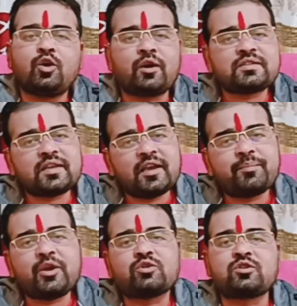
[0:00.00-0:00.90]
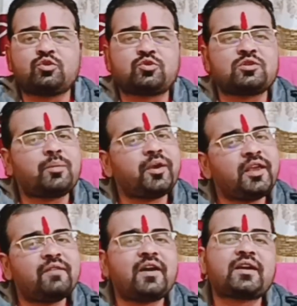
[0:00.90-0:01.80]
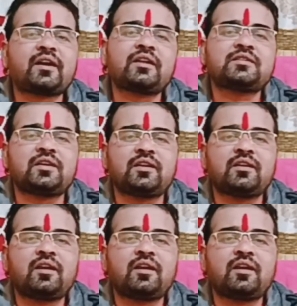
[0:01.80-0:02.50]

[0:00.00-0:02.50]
और इस एक प्रयोग से दोस्तों सिर्फ एक बार करने से ही